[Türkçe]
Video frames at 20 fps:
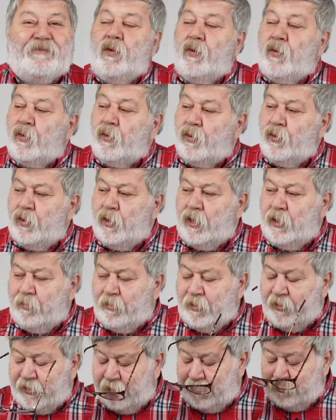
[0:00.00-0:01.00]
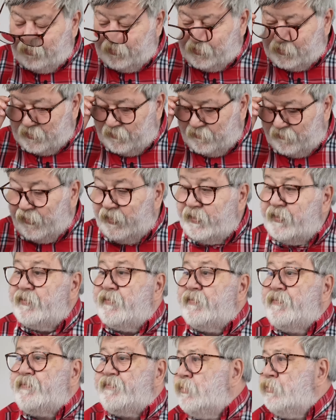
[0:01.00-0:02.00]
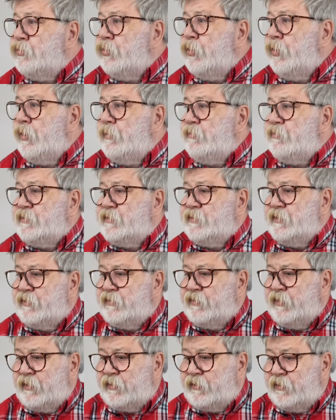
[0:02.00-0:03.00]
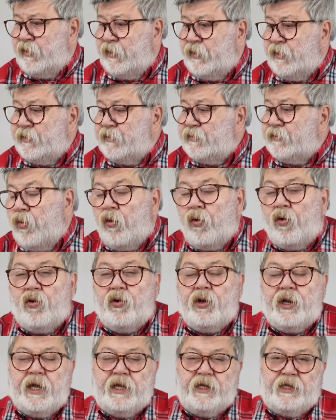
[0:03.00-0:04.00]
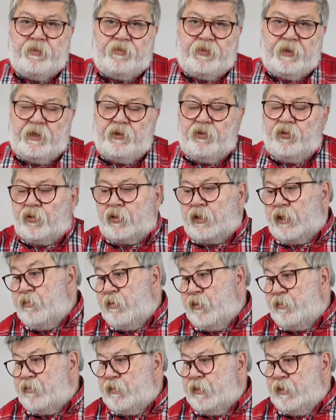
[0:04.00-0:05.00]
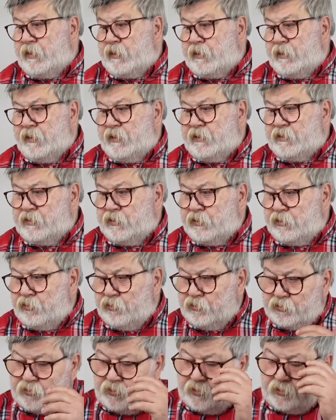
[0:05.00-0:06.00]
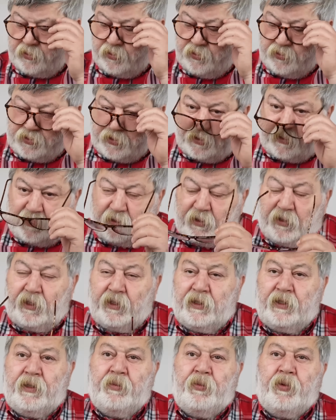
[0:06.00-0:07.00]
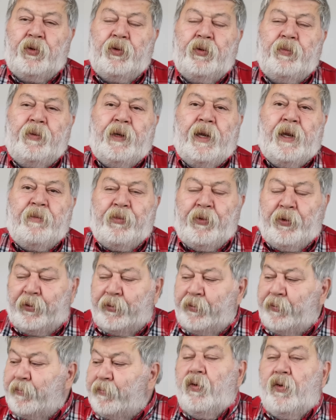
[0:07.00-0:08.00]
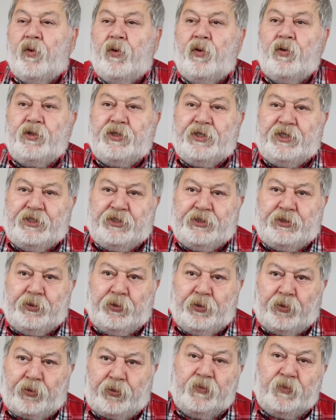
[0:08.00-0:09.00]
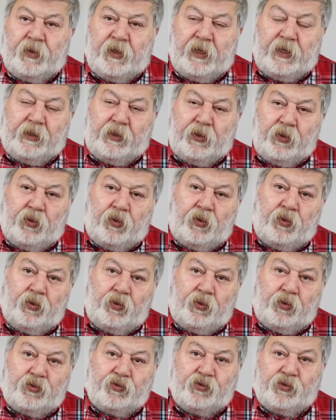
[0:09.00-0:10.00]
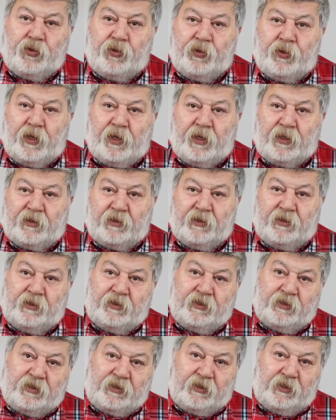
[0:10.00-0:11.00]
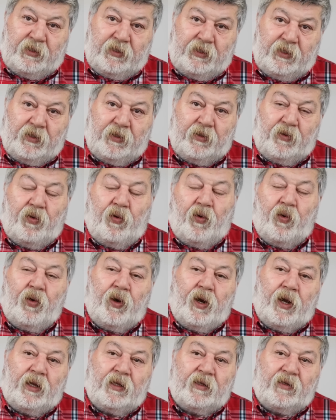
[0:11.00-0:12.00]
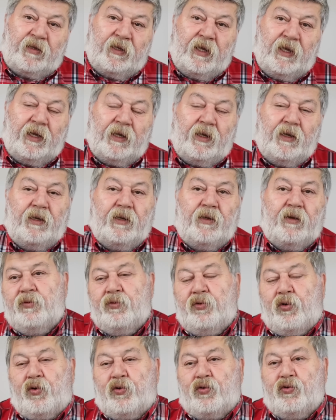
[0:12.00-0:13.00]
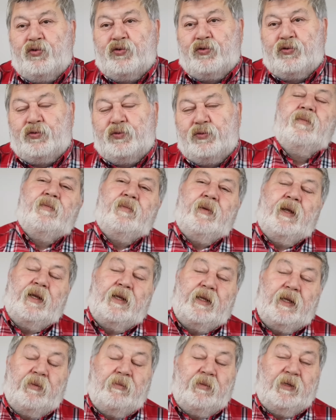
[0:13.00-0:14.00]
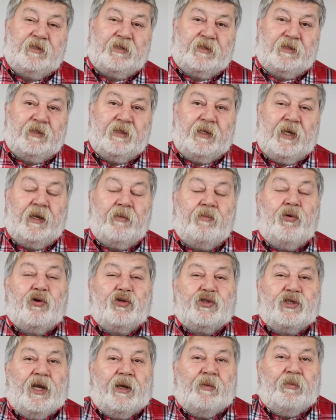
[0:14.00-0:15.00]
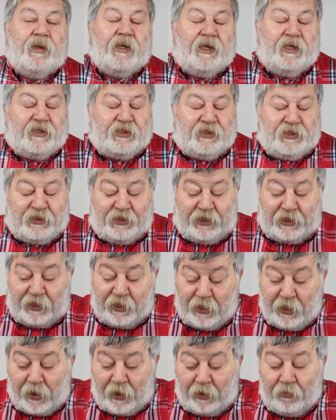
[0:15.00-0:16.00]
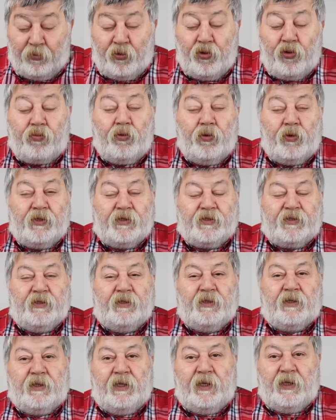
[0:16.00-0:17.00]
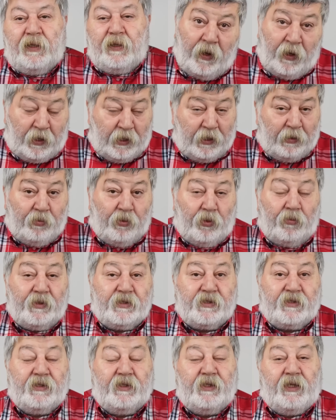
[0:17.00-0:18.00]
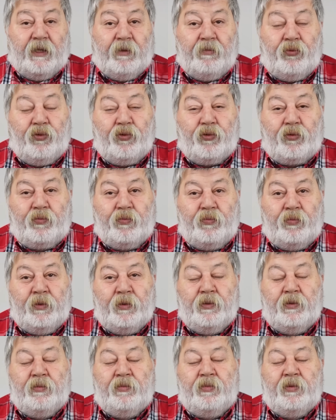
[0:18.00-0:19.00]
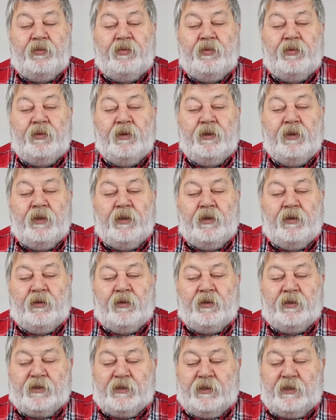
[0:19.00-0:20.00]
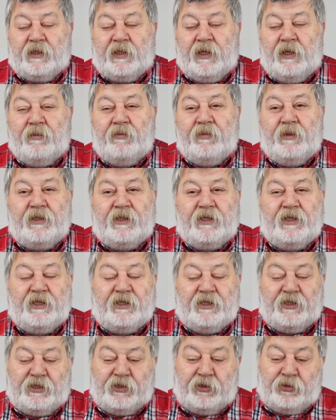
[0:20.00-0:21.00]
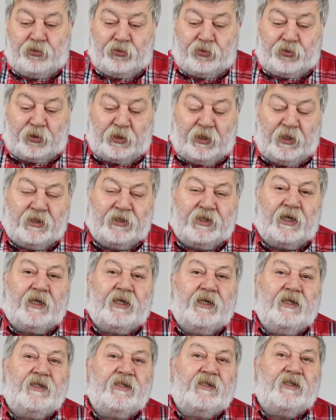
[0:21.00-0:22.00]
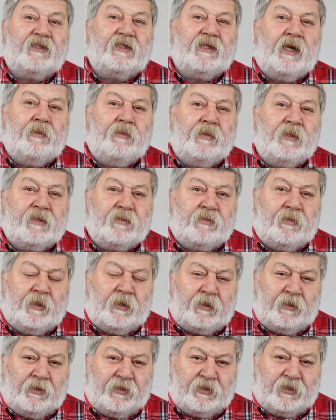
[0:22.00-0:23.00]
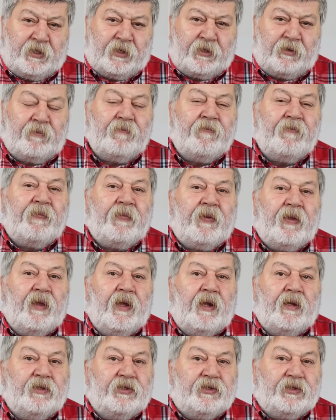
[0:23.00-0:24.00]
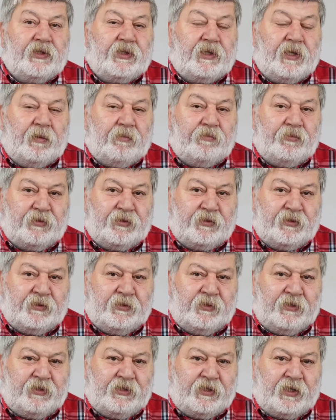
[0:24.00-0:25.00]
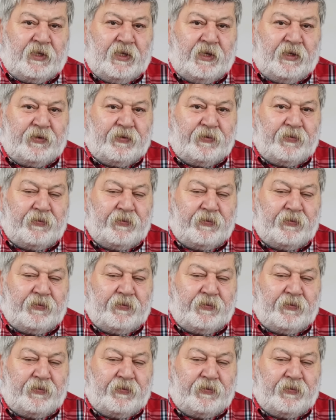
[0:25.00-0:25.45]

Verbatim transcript: O oylamada bu sefer söyleyeyim size tekrar 10 HDP'li yok. emekli arkadaş da göz, gözaltına alındı mı onu bilemiyorum. 10 kişi yok. Neydi? 19'a 16 idi. Şimdi 16'ya 9 belediye meclisinden borçlanma geçecek. Büyük bir olasılıkla ayıp olmasın diye büyük bir, bir olasılıkla bir iki kişi tutuklanacak, gerisi serbest bırakılacak. Yanlışlık yapmışız diyecekler.